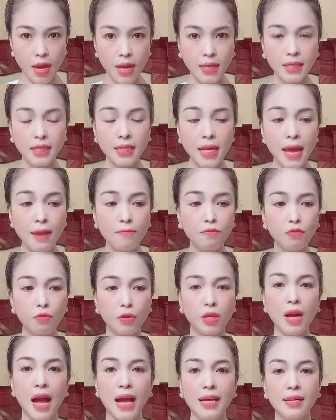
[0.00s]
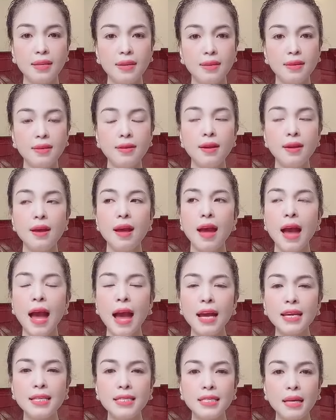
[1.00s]
chị em phụ nữ hãy nhớ
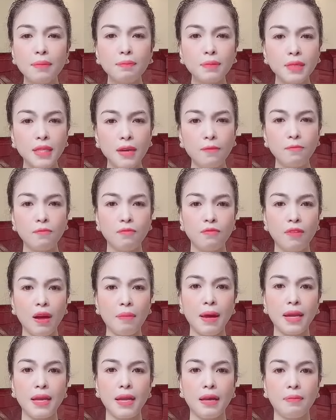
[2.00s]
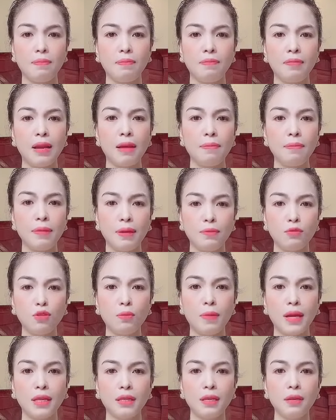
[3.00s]
hãy chăm sóc và bàn đẹp làm đẹp cho
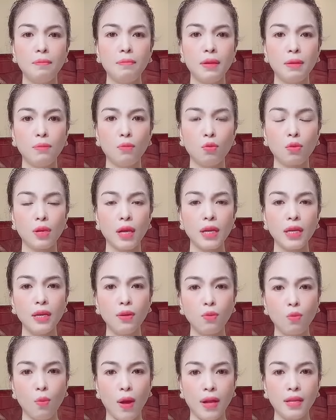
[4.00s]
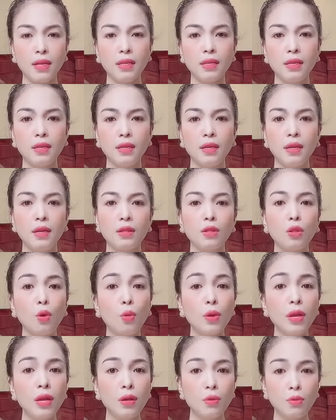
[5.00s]
bản thân mình một cách hiệu quả nhất
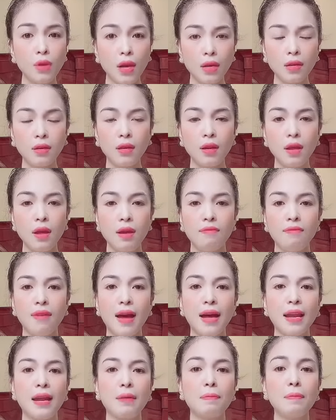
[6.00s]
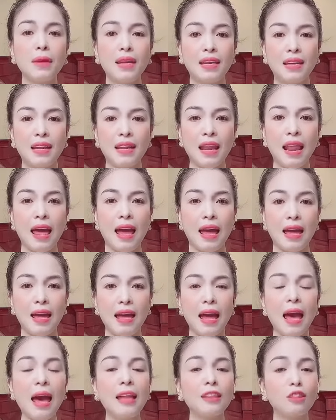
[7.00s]
tối ưu nhất và đặc biệt là
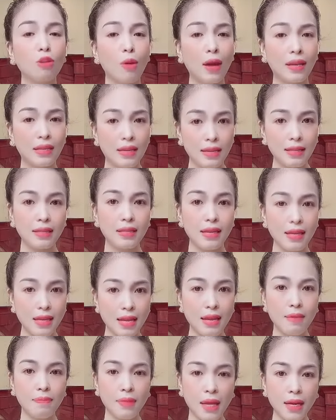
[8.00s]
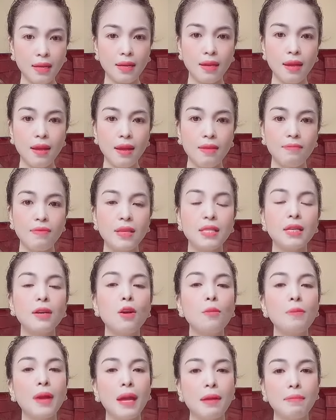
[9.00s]
an toàn nhất, tiết kiệm nhất Vậy thì
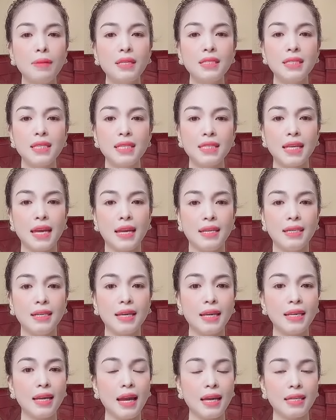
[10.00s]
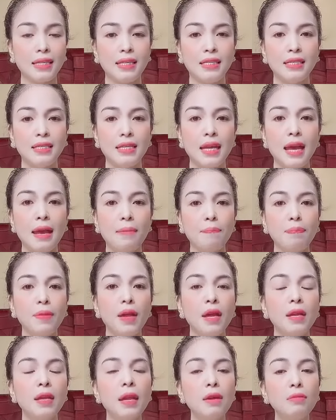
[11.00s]
hôm nay em Hương chia sẻ những cái này thì chị em
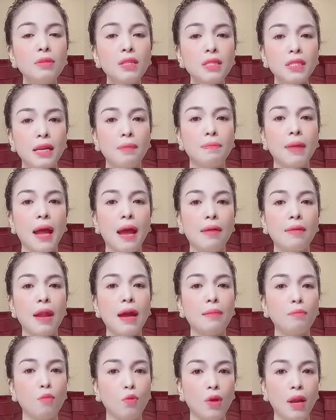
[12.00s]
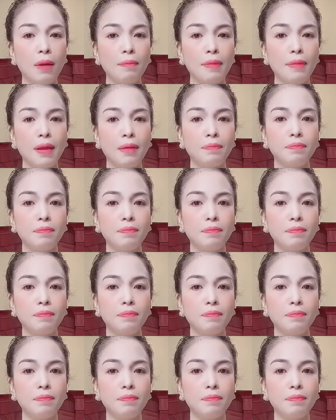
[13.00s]
Nếu như chị em nào đang muốn làm đẹp